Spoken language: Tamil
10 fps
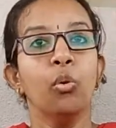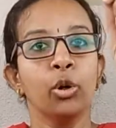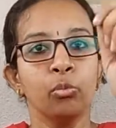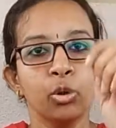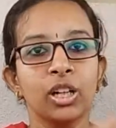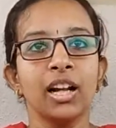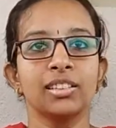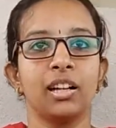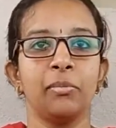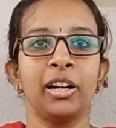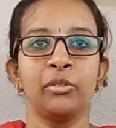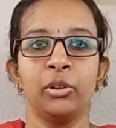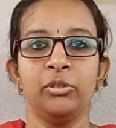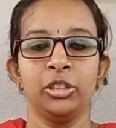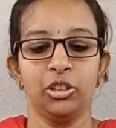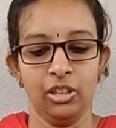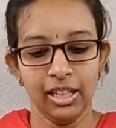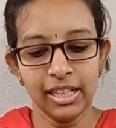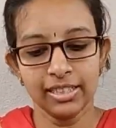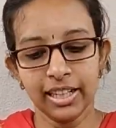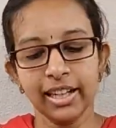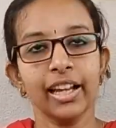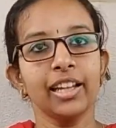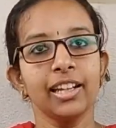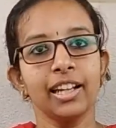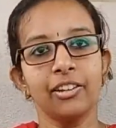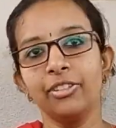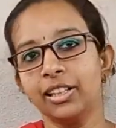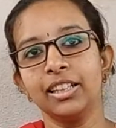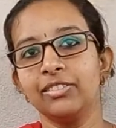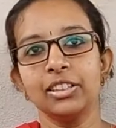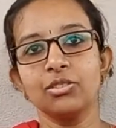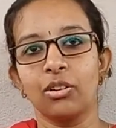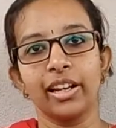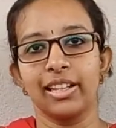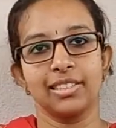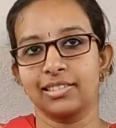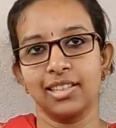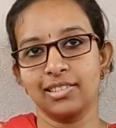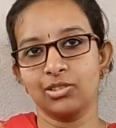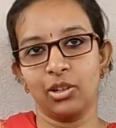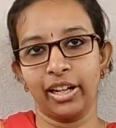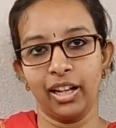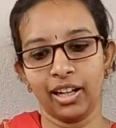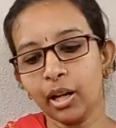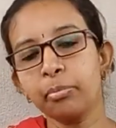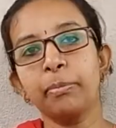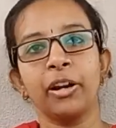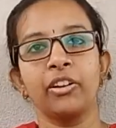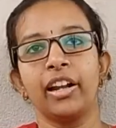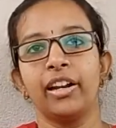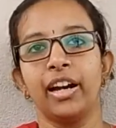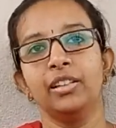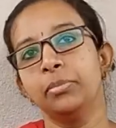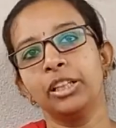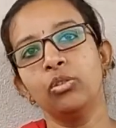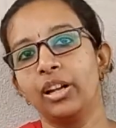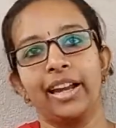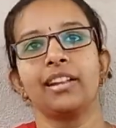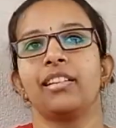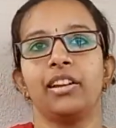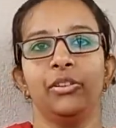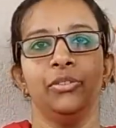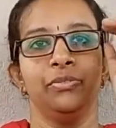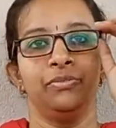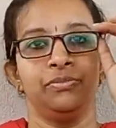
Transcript: ஒரு முட்டாள்தனமான ஒரு விஷயம் சரிங்க நீங்க இதை வந்து சொல்றீங்க சக்சஸ் சொல்றீங்க கருப்பு பணம்னா என்ன அதை பத்தி உங்களுக்கு என்ன தெரியும்